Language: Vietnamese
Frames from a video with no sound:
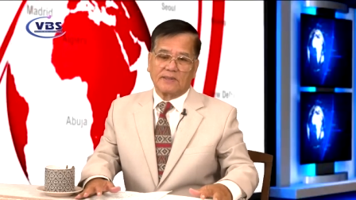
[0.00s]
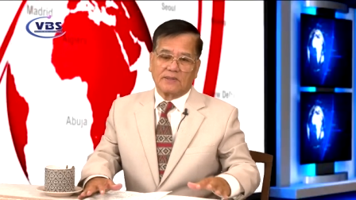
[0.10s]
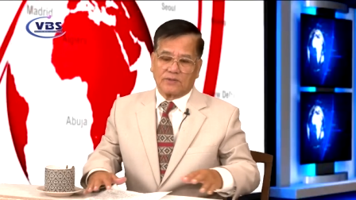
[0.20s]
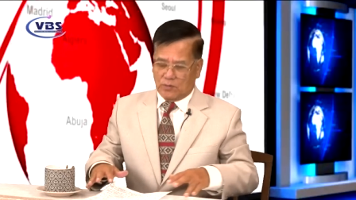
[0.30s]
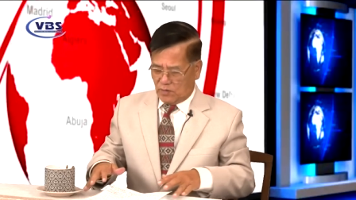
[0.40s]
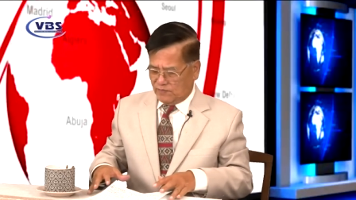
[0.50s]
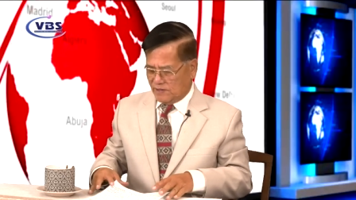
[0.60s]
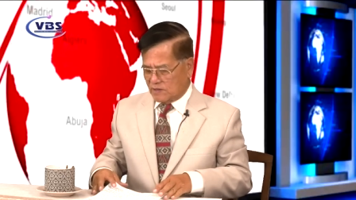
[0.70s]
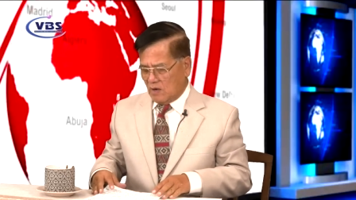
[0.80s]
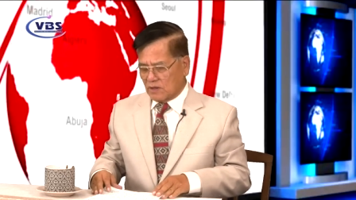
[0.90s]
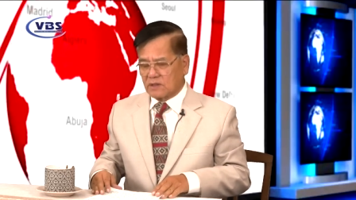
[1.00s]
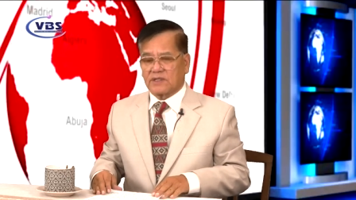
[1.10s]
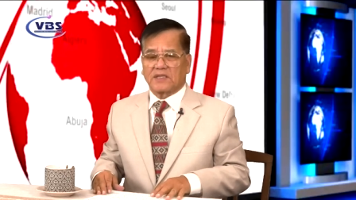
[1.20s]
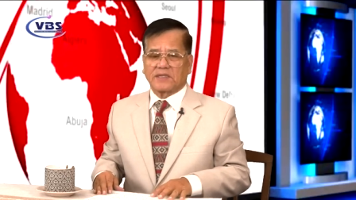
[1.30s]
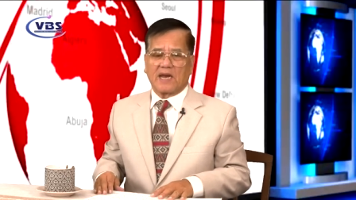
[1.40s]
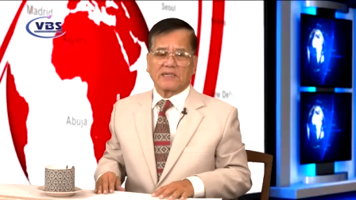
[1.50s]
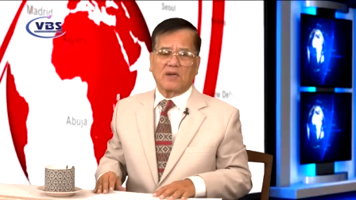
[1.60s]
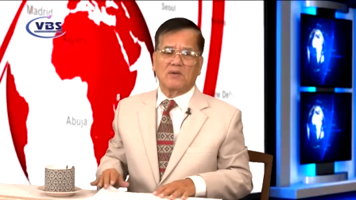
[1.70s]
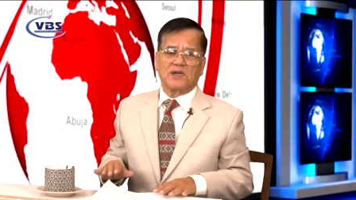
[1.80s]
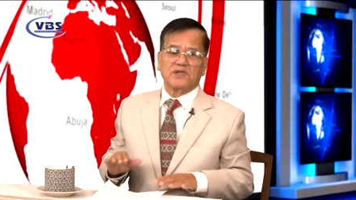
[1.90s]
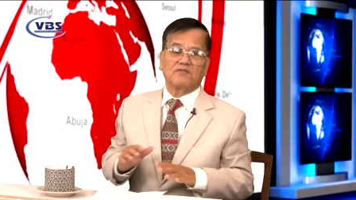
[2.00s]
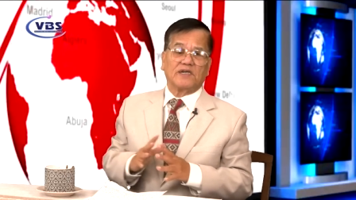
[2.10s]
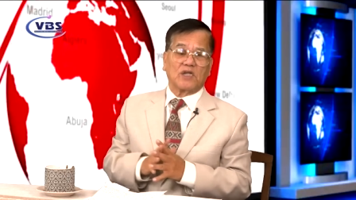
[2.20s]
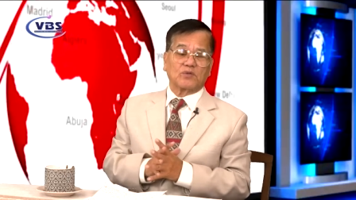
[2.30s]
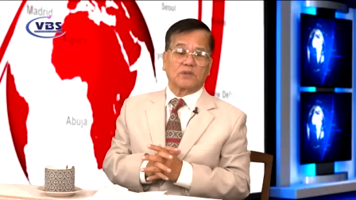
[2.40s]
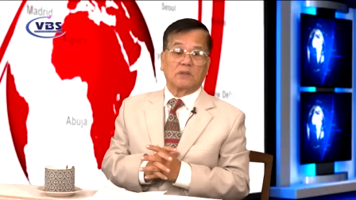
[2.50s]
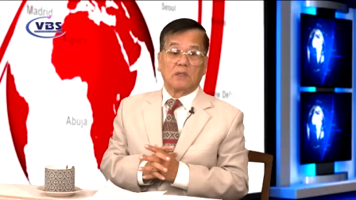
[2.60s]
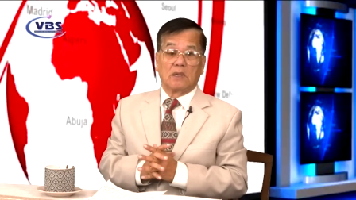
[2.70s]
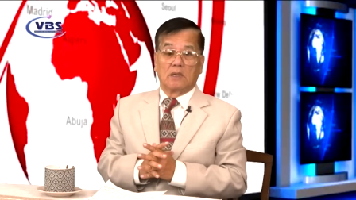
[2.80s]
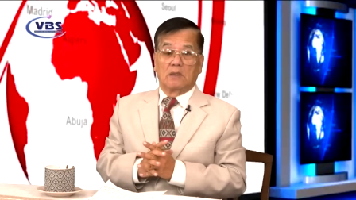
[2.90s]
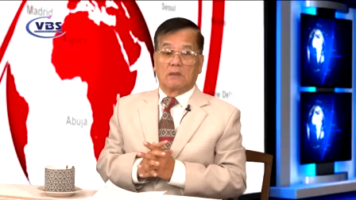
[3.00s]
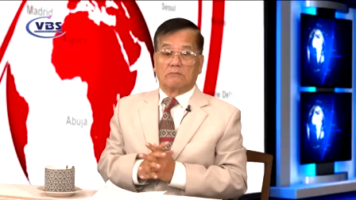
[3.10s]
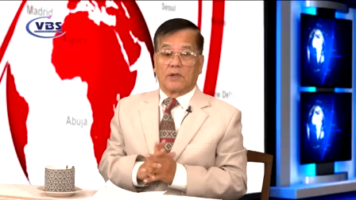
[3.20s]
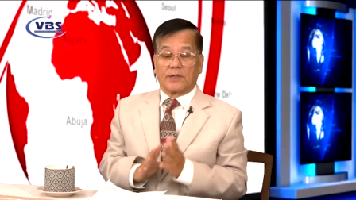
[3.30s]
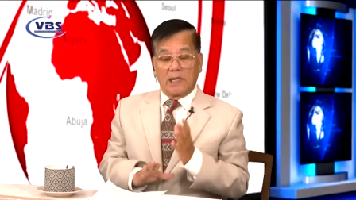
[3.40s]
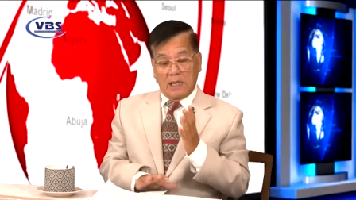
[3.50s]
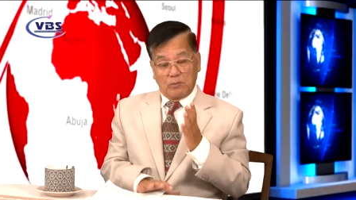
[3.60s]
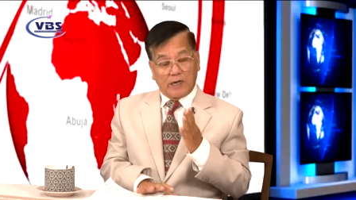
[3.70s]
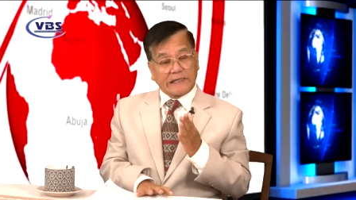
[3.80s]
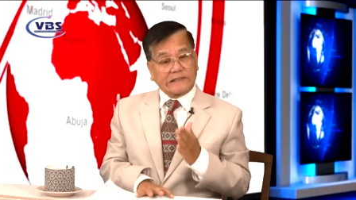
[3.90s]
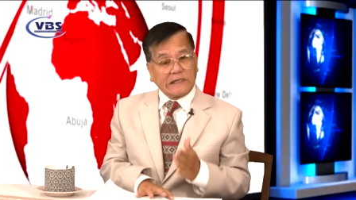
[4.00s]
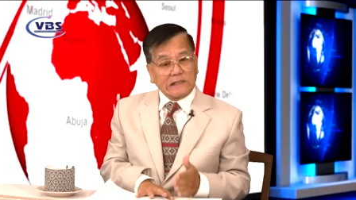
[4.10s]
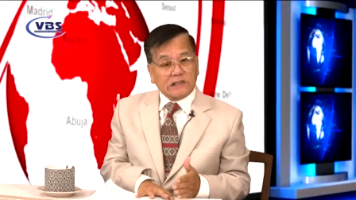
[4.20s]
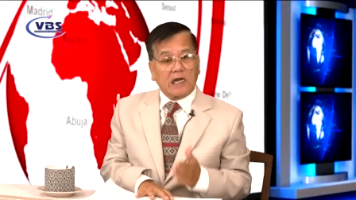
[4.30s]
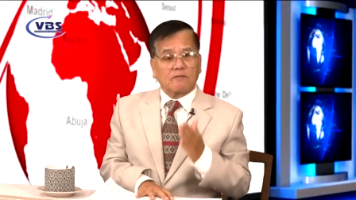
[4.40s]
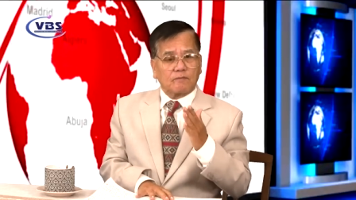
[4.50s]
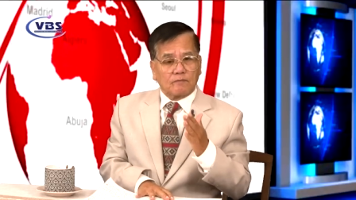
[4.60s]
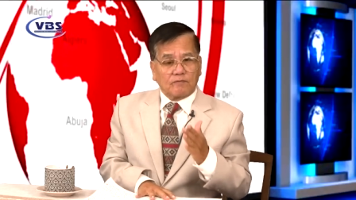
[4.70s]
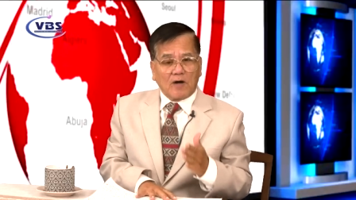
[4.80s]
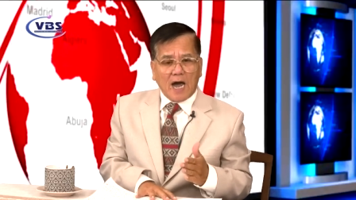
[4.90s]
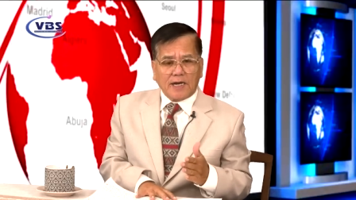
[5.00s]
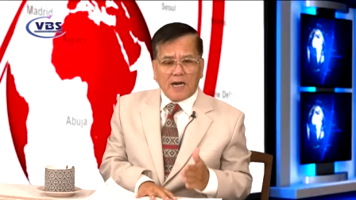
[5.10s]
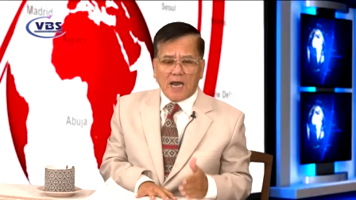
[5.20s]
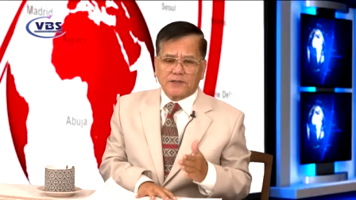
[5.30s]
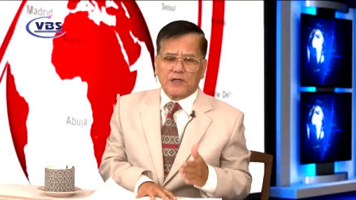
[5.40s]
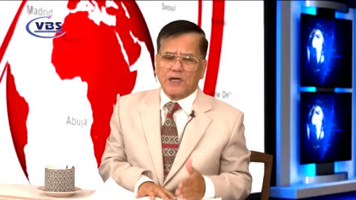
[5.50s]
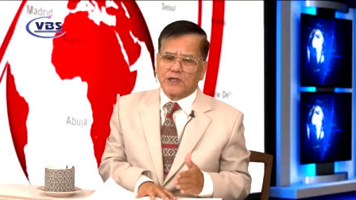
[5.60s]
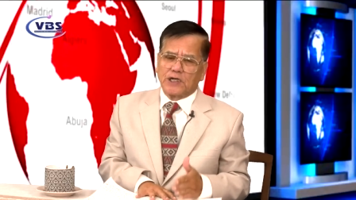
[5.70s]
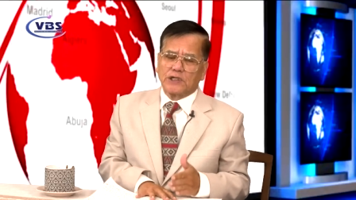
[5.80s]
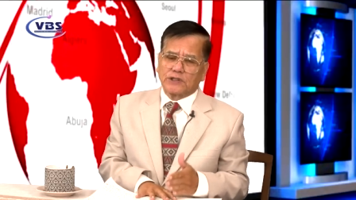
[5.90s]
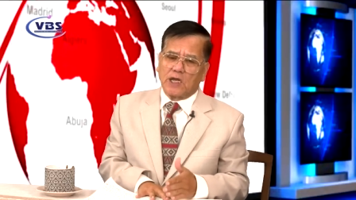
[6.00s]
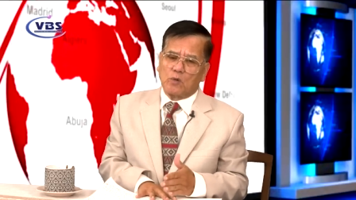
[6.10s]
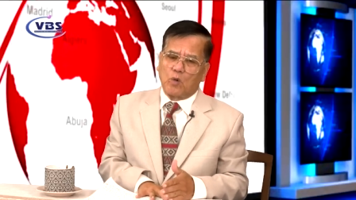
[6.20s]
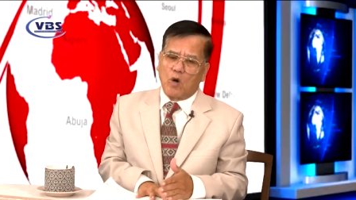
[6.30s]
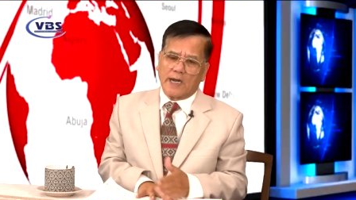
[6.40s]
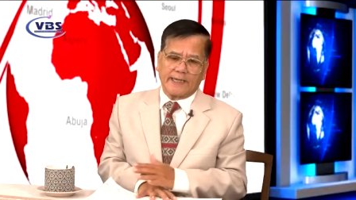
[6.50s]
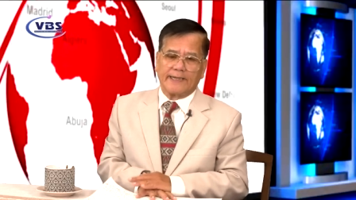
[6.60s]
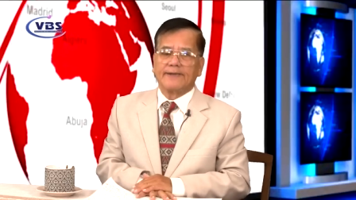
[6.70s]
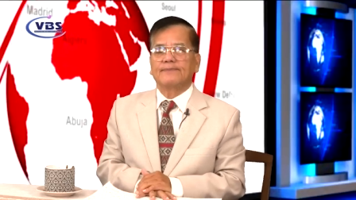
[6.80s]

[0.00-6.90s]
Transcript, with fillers: Rồi quý vị sẽ hỏi chứ tại sao nó lại như vậy giáo sư? Và đây là một cái chính sách phá nát nền kinh tế của Hoa Kỳ.